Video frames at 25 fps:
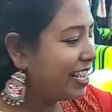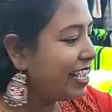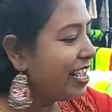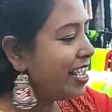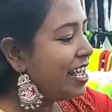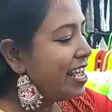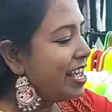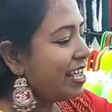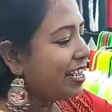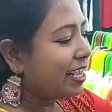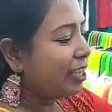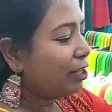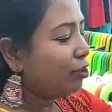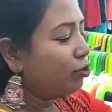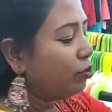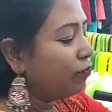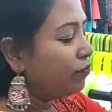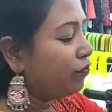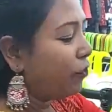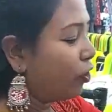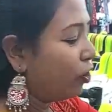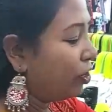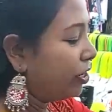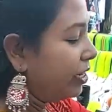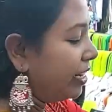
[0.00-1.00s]
নেই কিন্তু
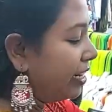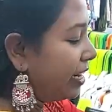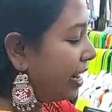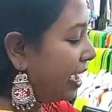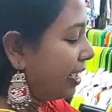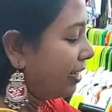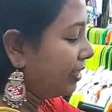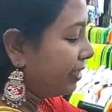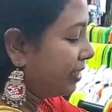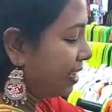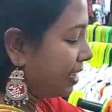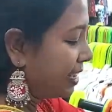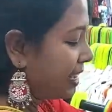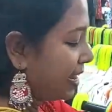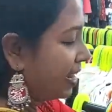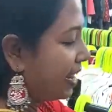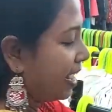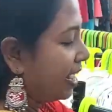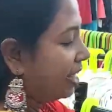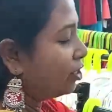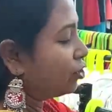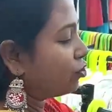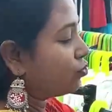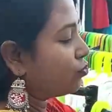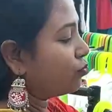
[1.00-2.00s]
ফর্টি নাইন থেকে
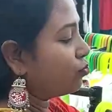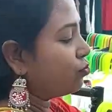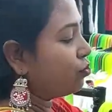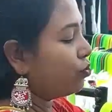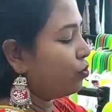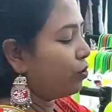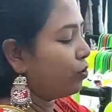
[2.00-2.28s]
রেঞ্জ শুরু